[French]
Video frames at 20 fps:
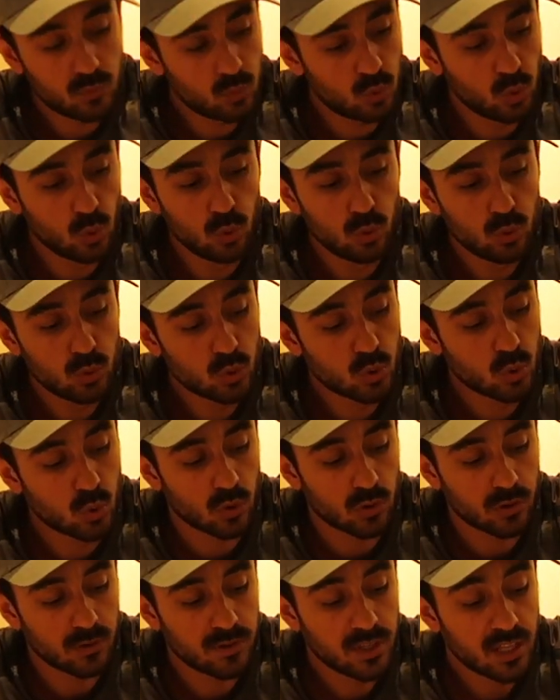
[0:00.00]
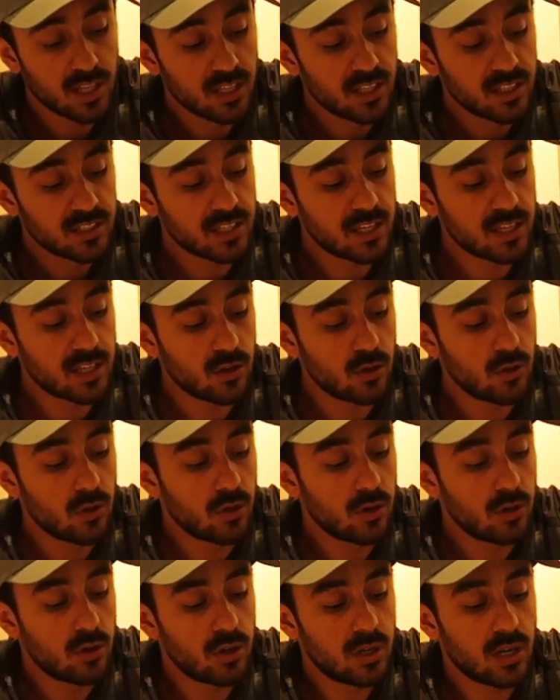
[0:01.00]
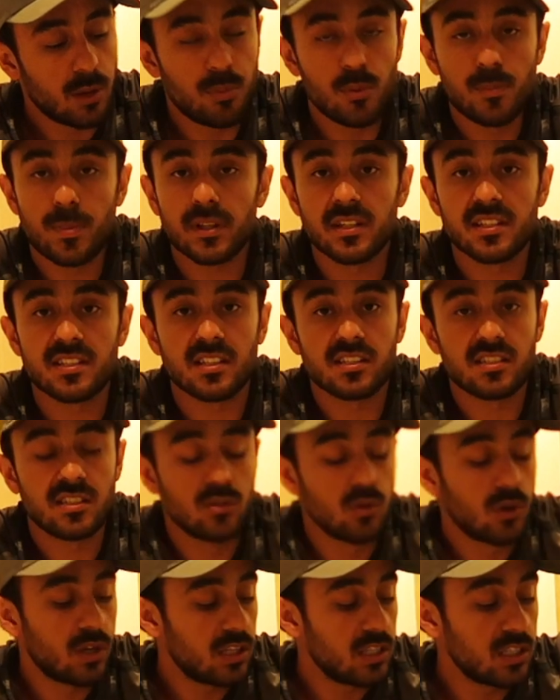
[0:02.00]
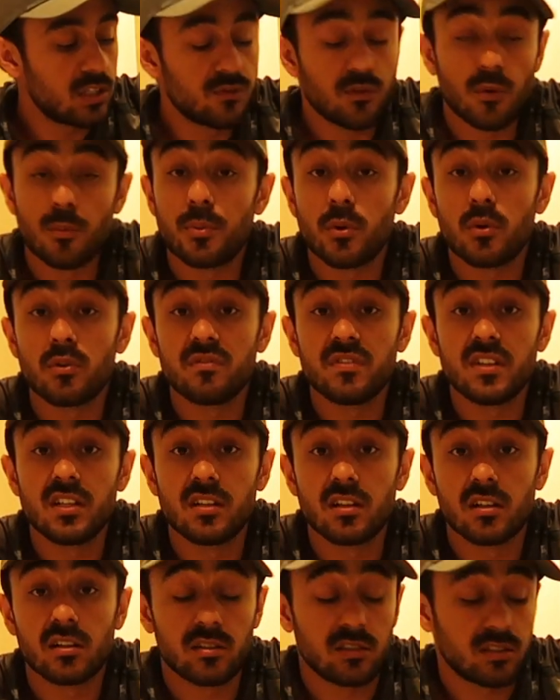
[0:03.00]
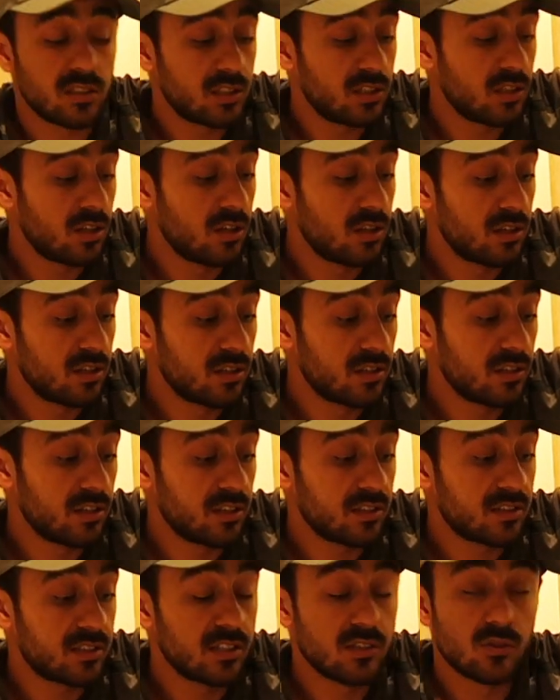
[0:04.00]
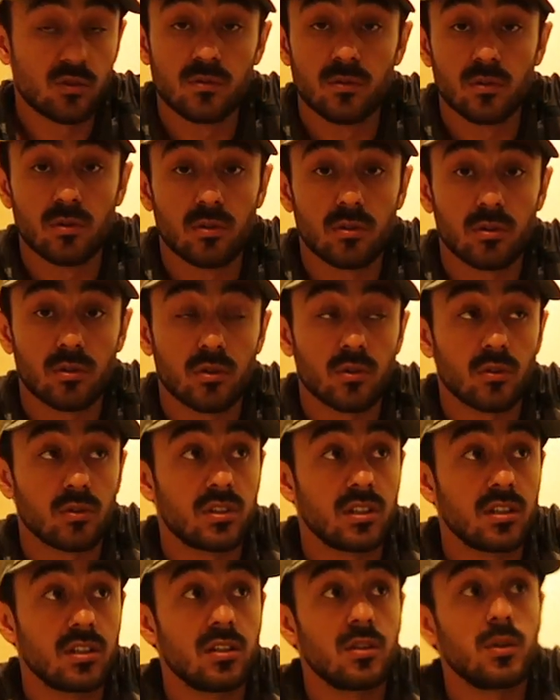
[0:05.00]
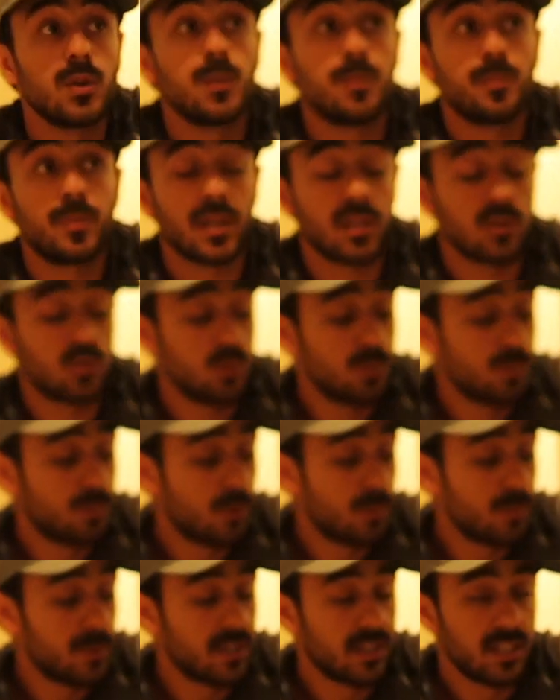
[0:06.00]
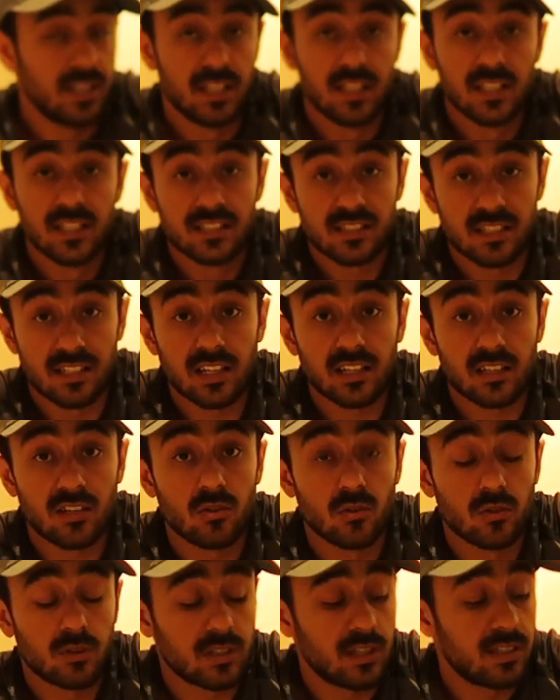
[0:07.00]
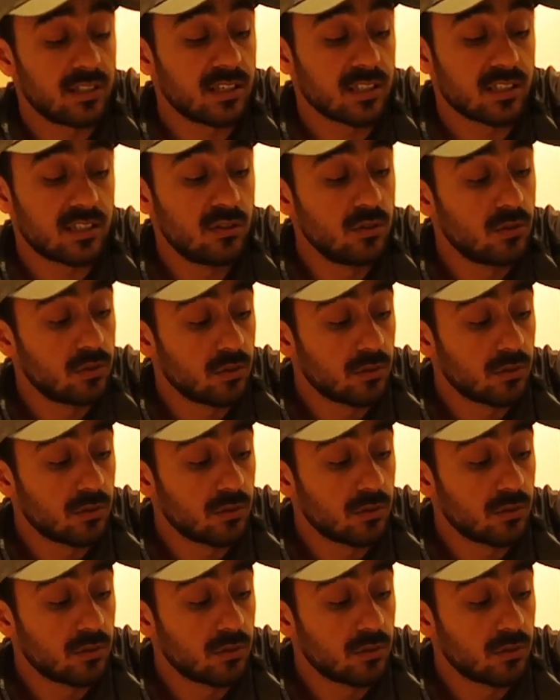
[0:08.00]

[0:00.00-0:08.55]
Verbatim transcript: Toujours. Euh, la plupart des accidents, ils se font pas en ville. Hein. Euh, c'est souvent quand tu es perdu, paumé, c'est là que tu as les accidents.